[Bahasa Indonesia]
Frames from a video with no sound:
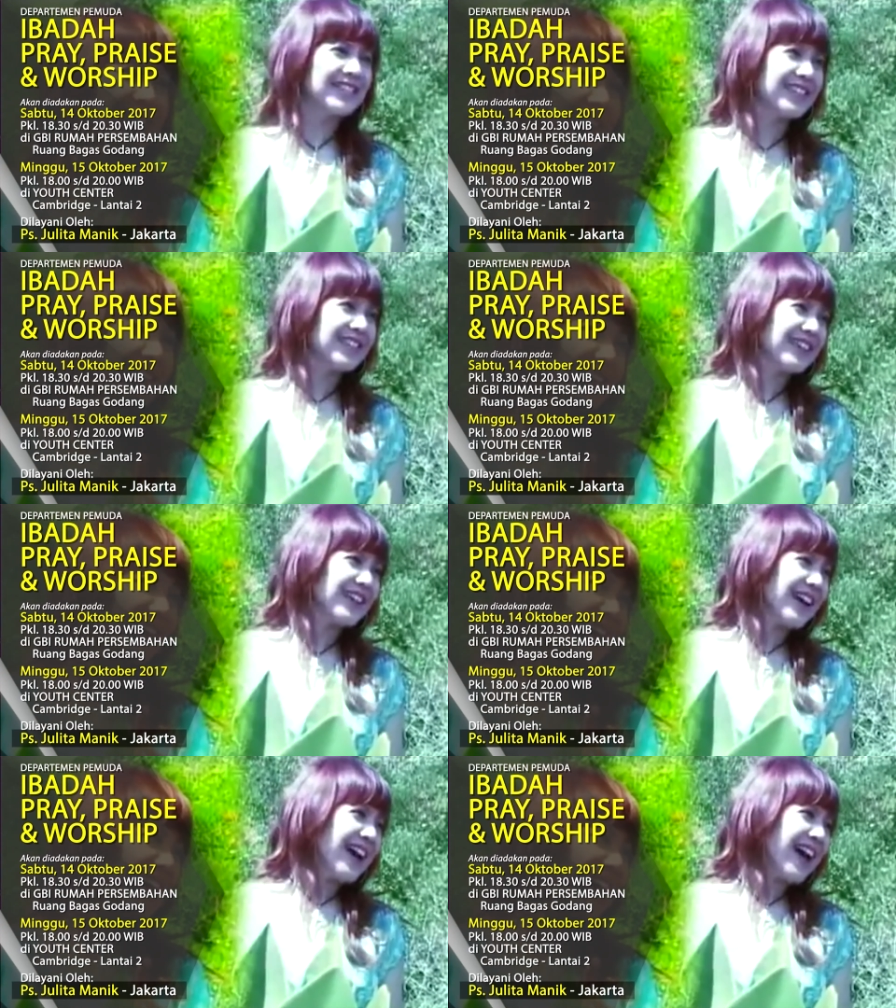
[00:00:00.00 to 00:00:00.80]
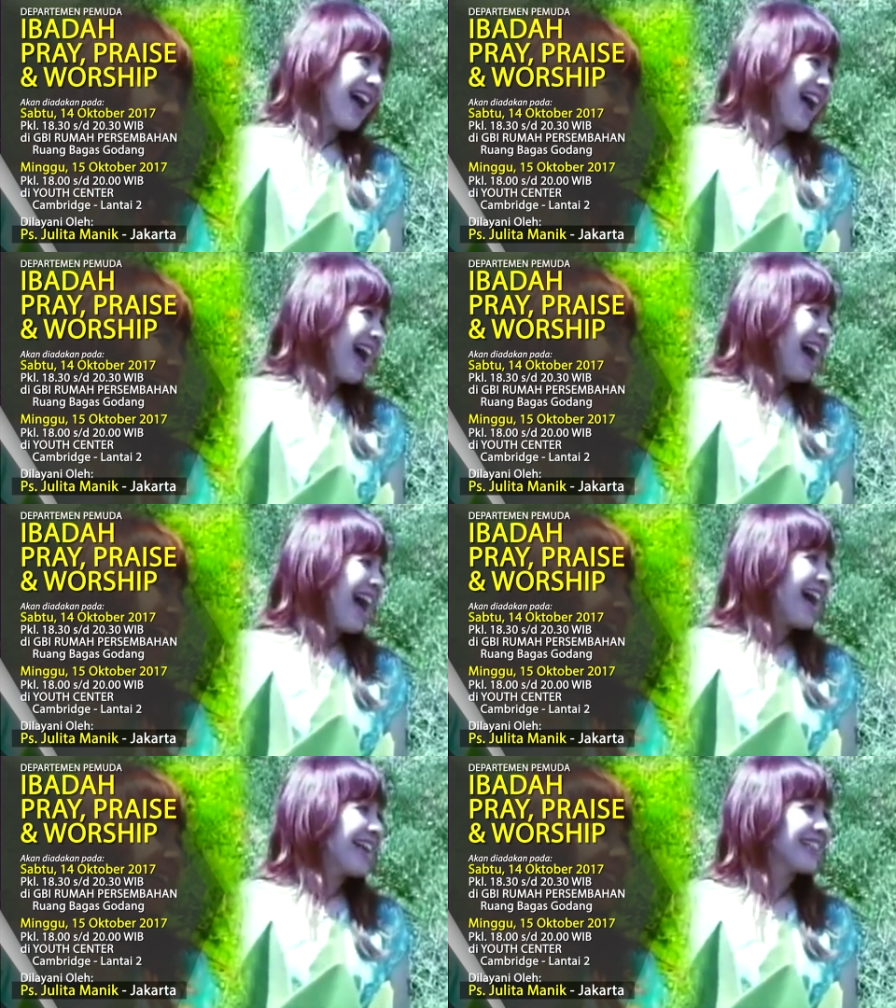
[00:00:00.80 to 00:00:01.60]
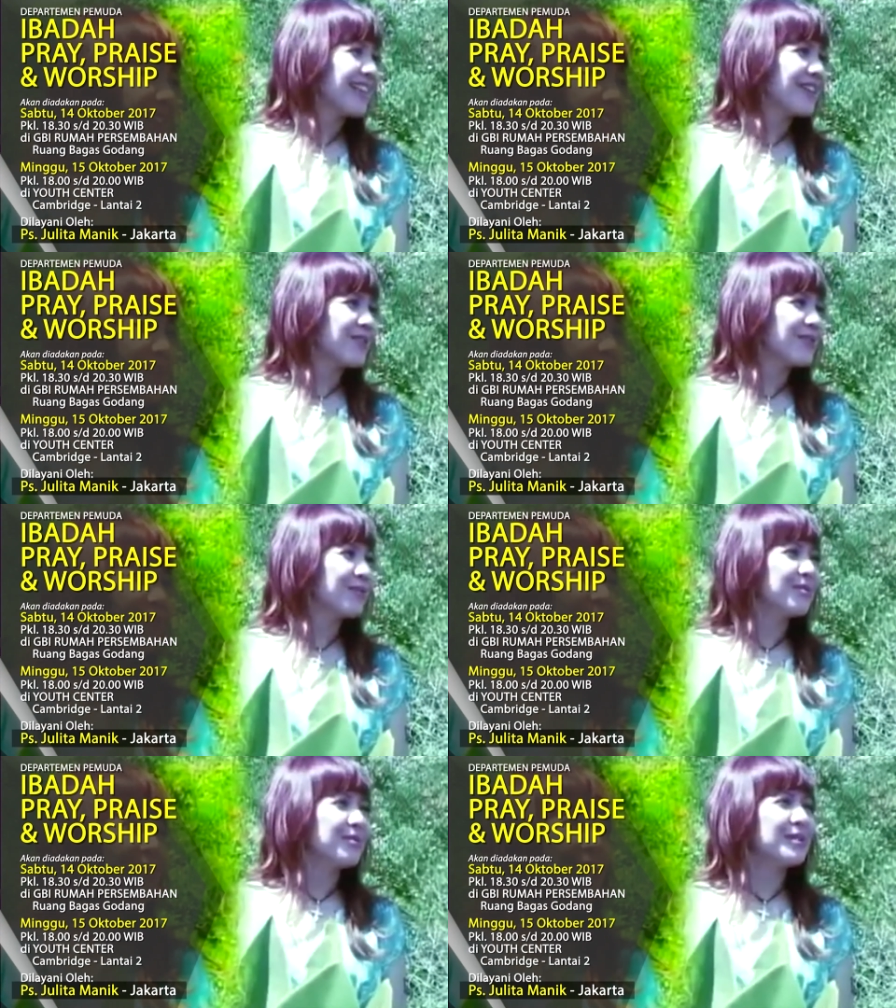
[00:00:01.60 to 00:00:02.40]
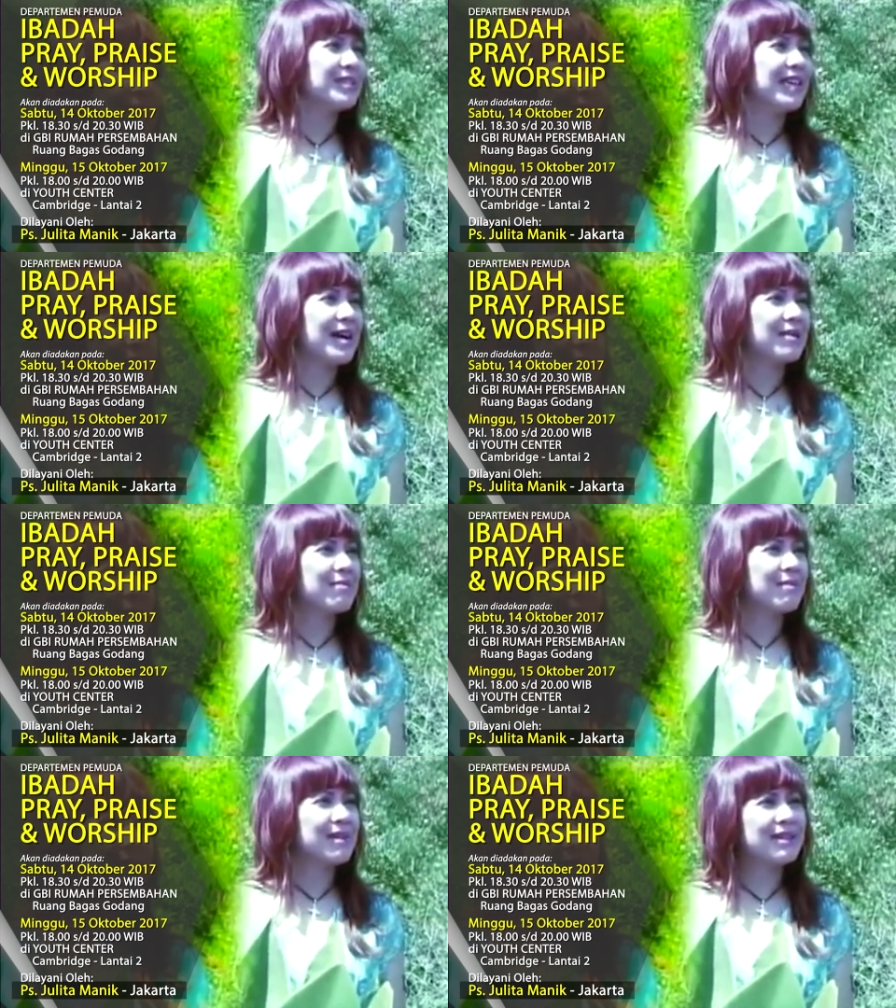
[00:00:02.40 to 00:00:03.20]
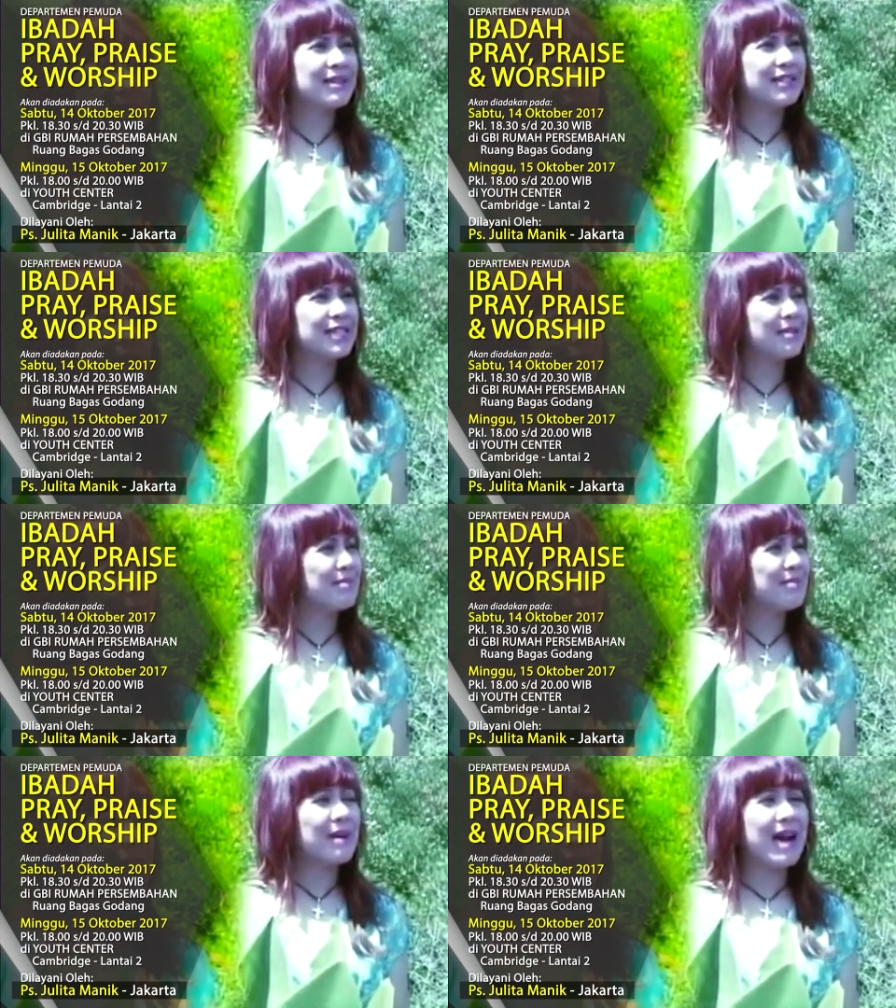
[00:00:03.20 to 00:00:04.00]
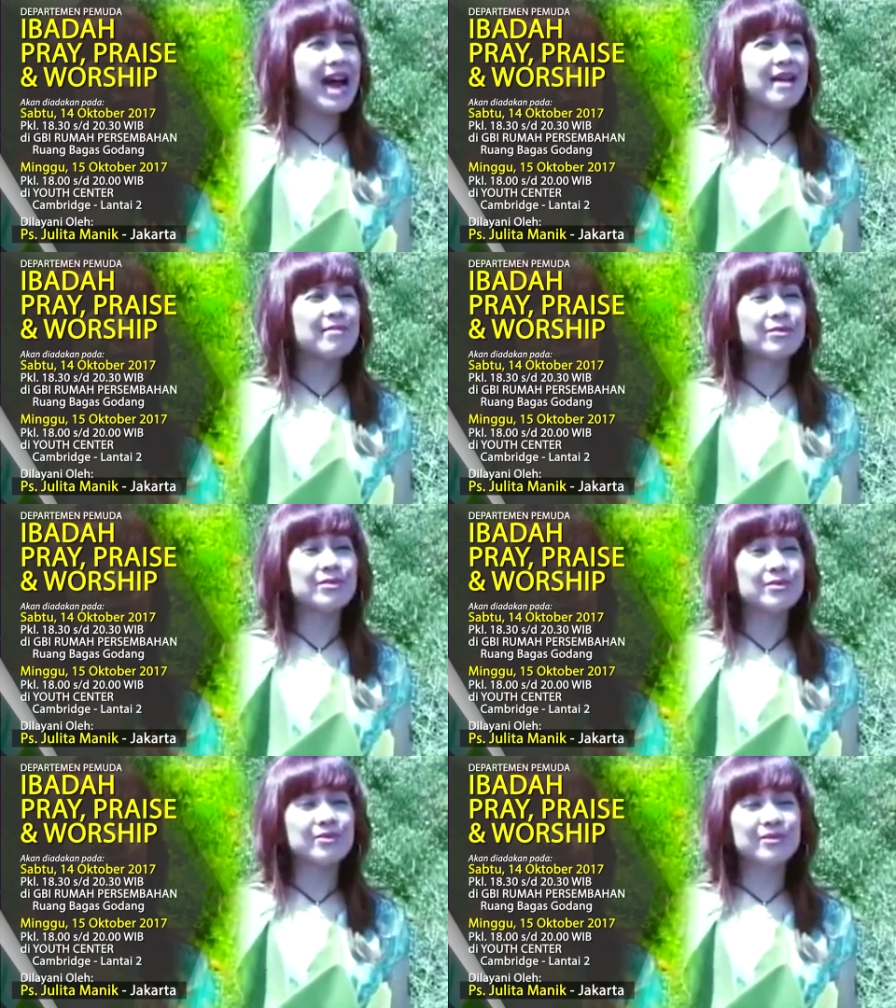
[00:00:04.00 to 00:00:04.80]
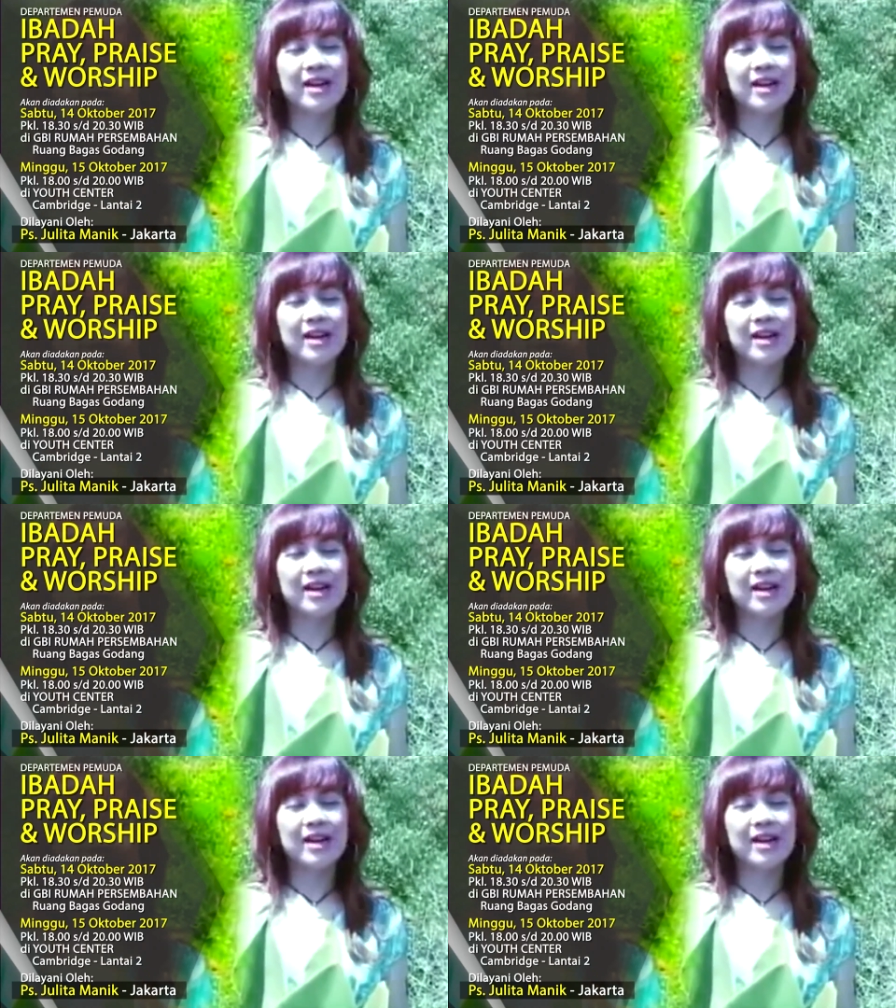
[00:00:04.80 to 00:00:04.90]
pemuda cabang dalam dan luar kota. Ibadah ini juga terbuka untuk umum.